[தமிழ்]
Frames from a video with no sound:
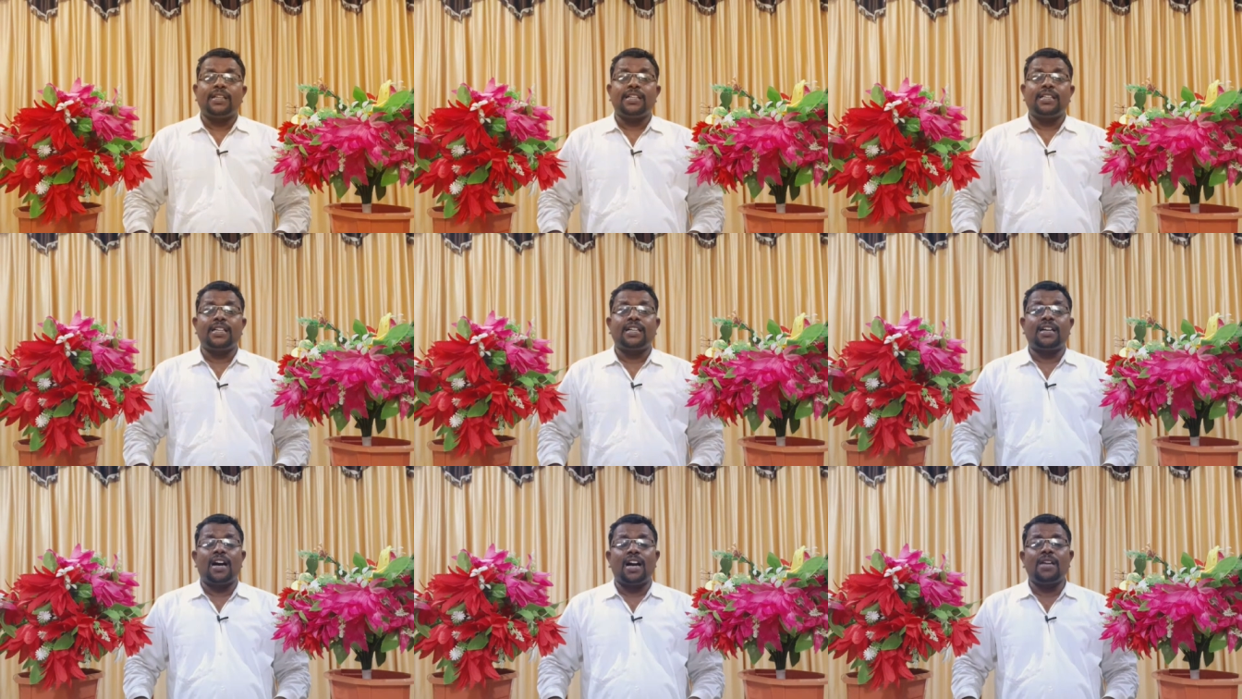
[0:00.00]
இந்த
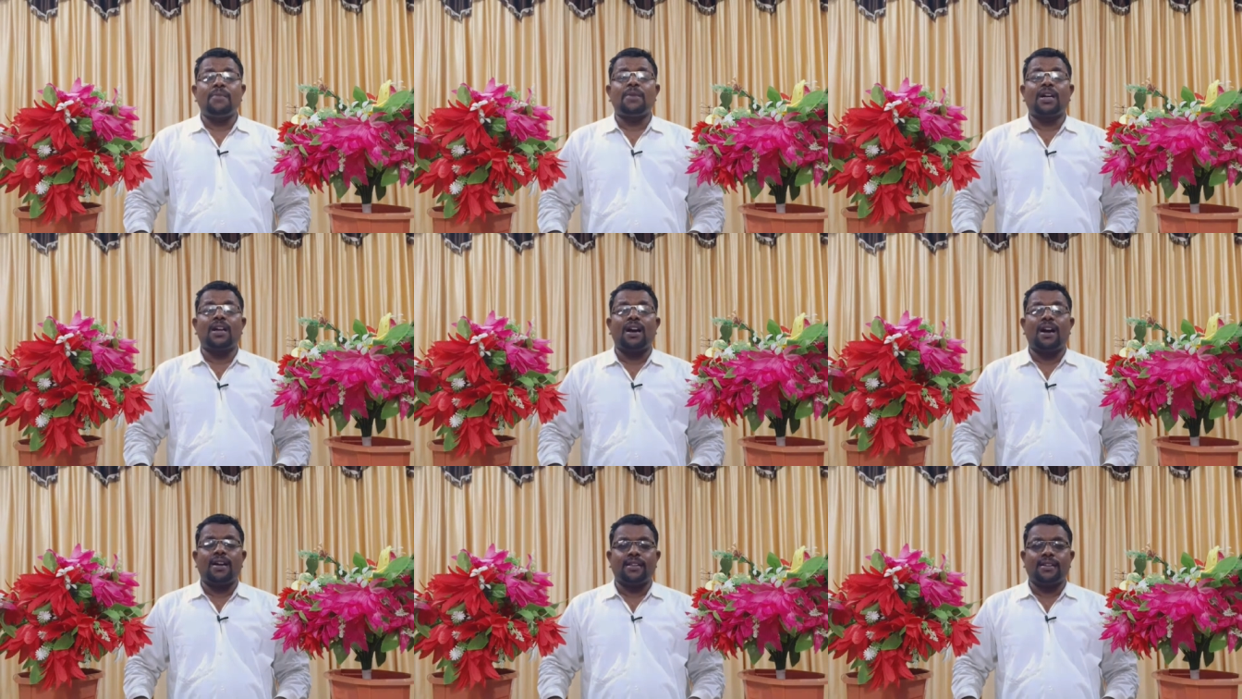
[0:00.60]
காளிமன
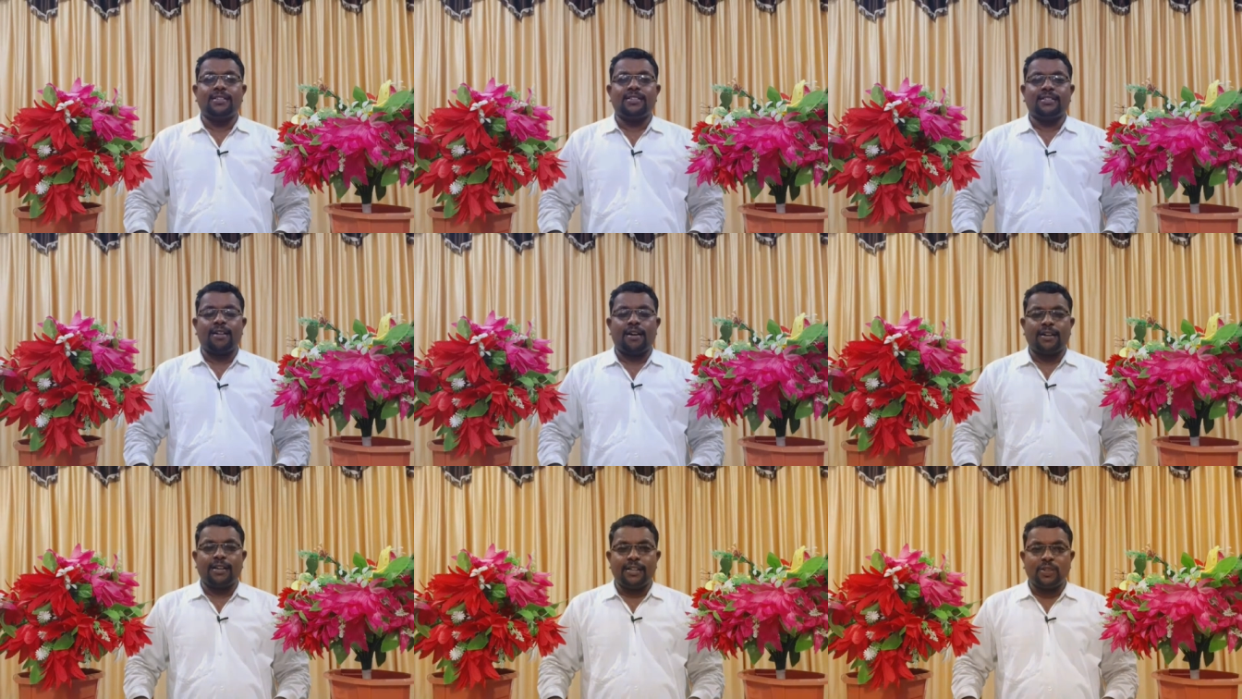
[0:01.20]

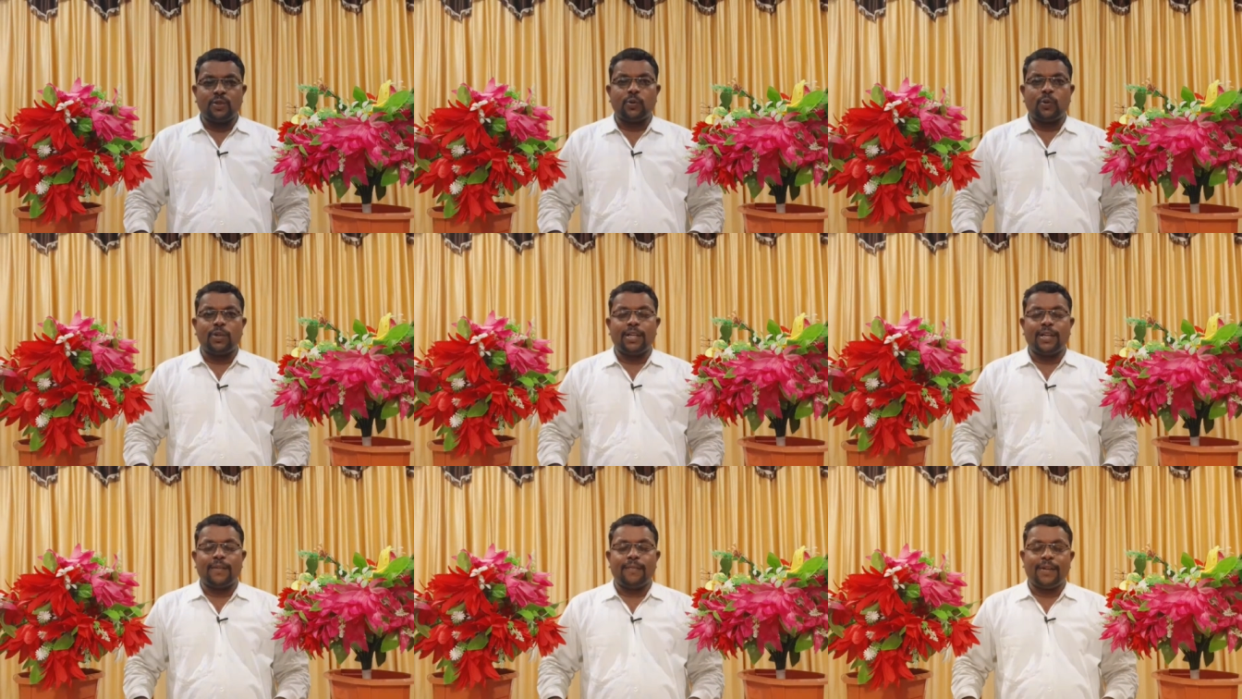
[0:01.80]
ஆதாரத்துக்காக
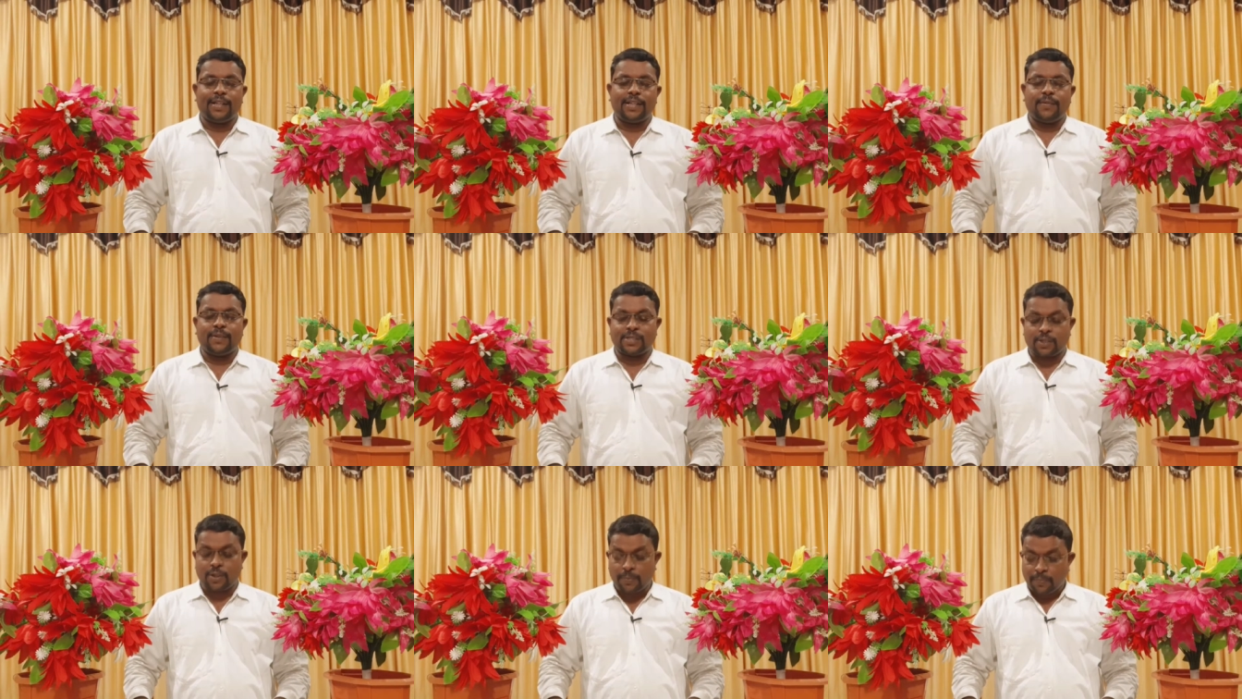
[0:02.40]
எடுத்துக்கொண்ட
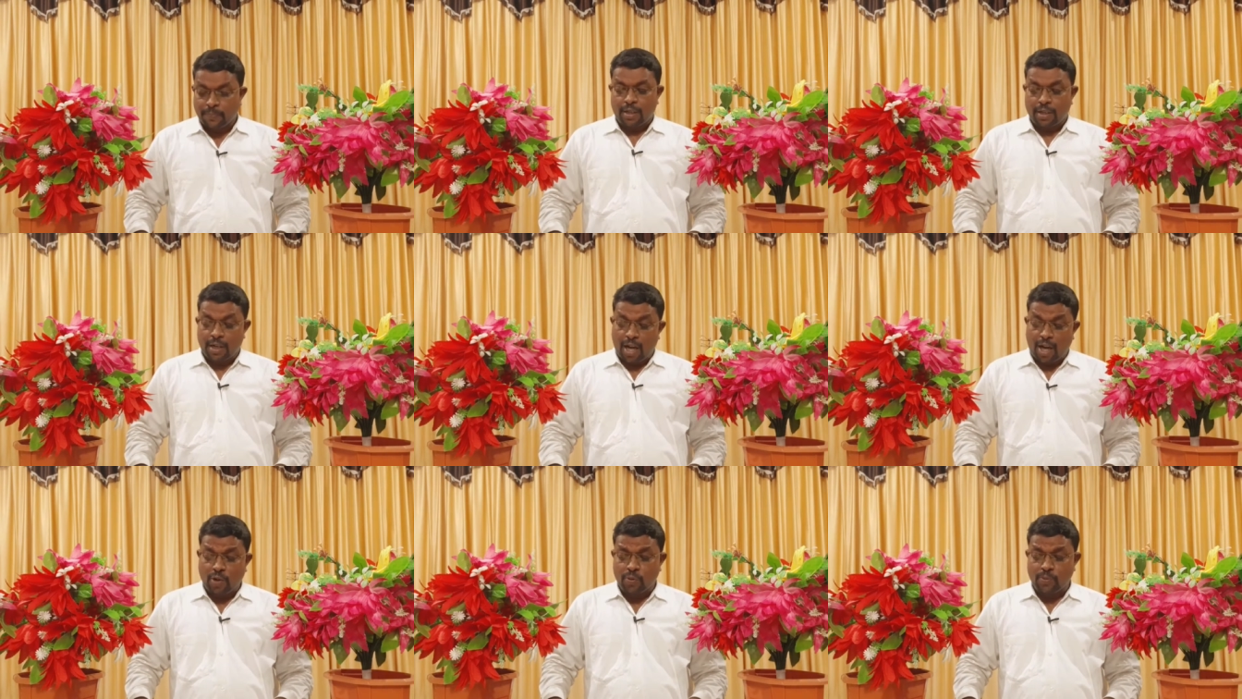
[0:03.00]
வேதவசனம்
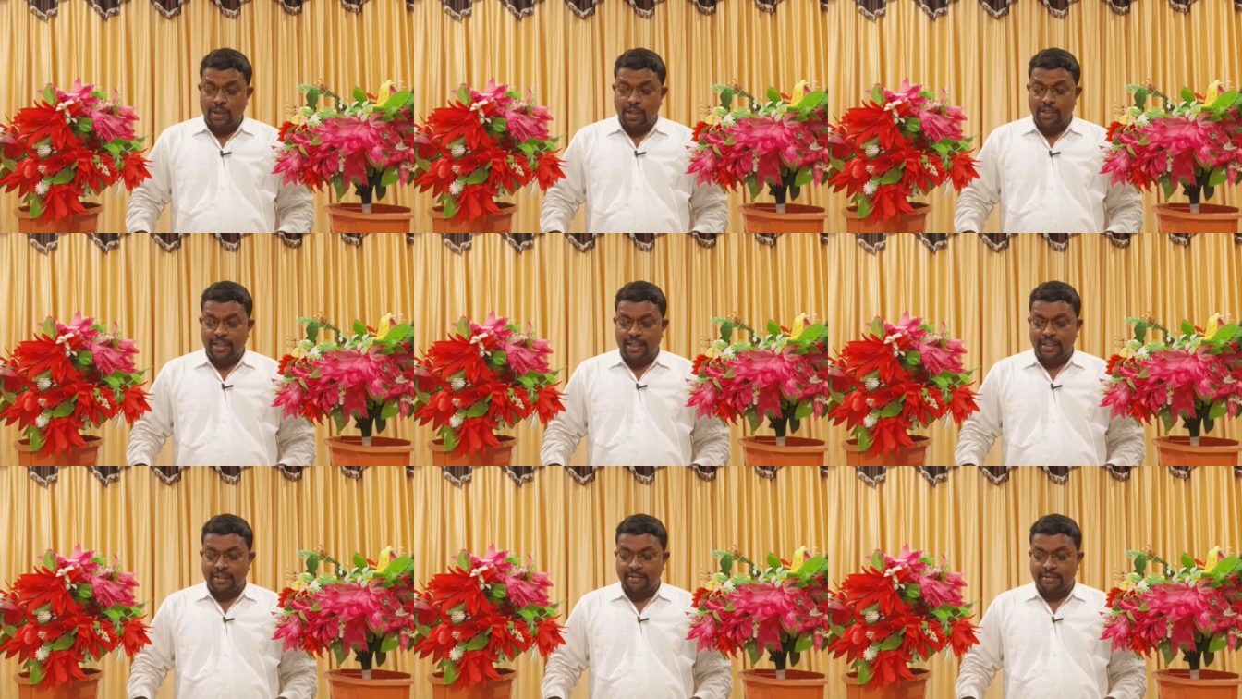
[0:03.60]
நாகும்
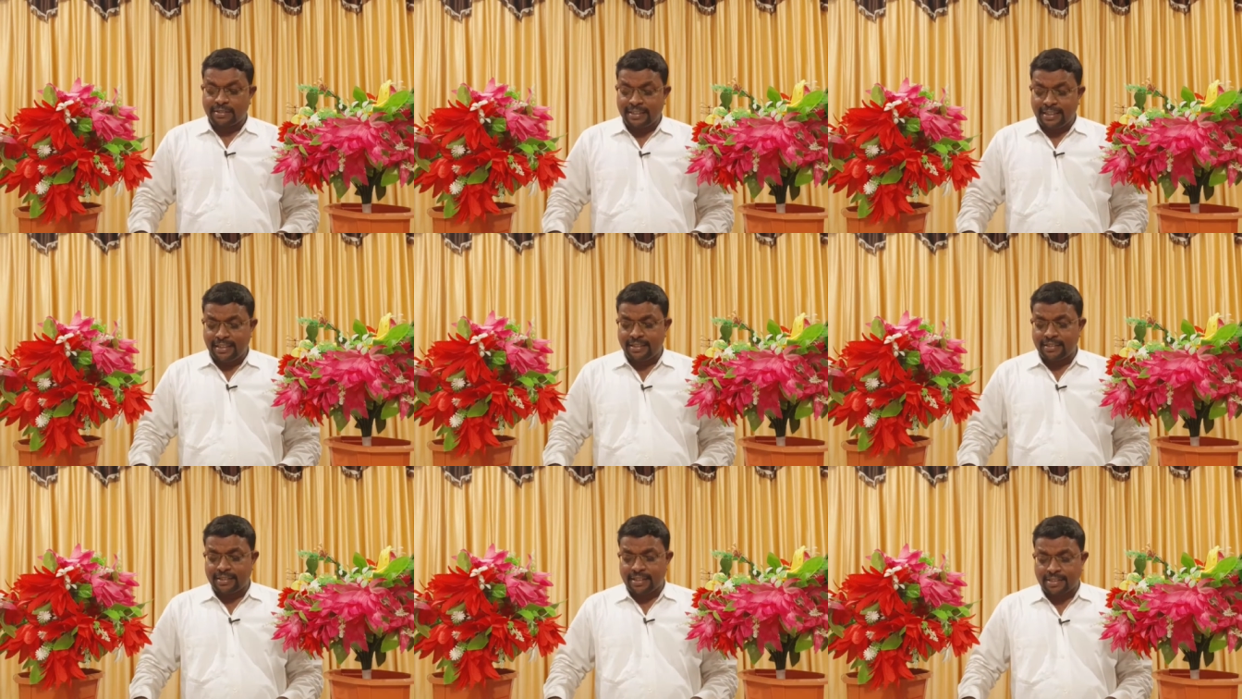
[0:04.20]
எழுதின
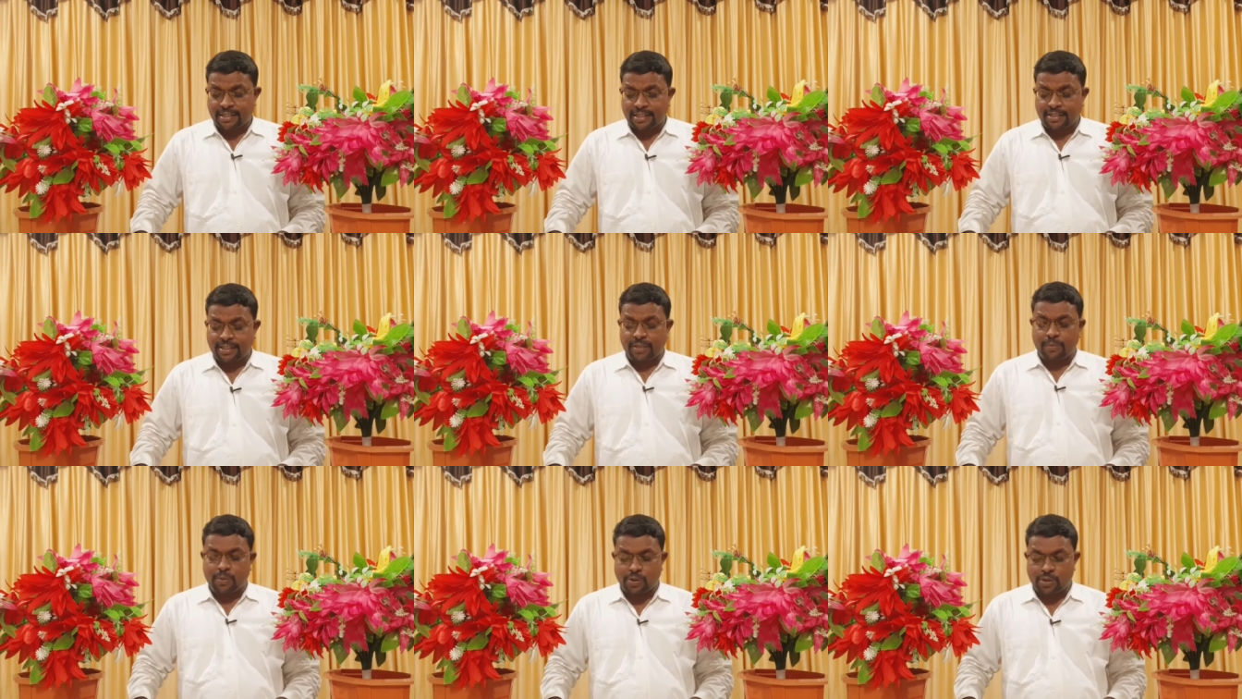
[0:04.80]
தீக்க
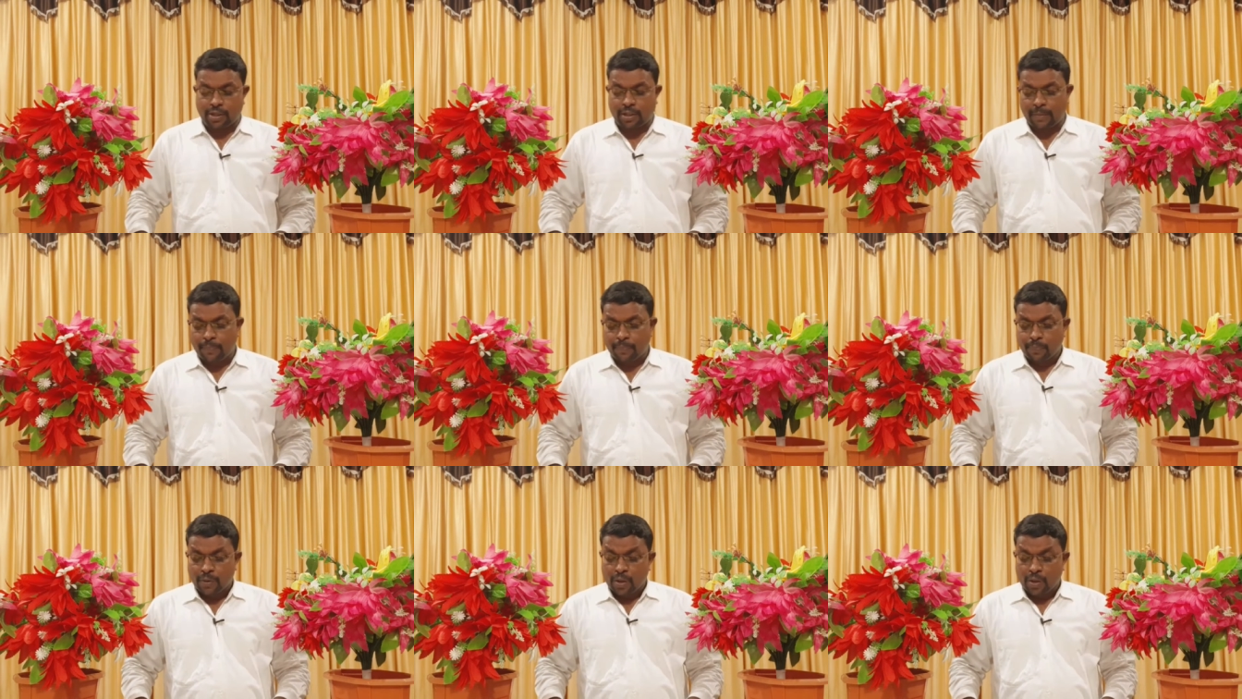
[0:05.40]
தரிசனத்தின் புஸ்தகம்